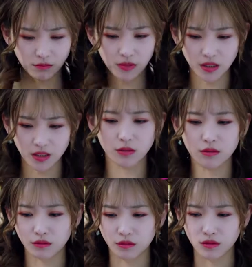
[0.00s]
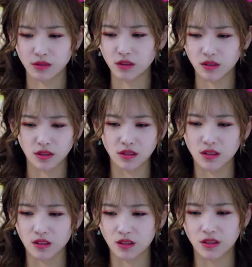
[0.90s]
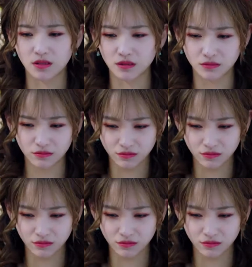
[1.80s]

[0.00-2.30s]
没脸去学校上课了。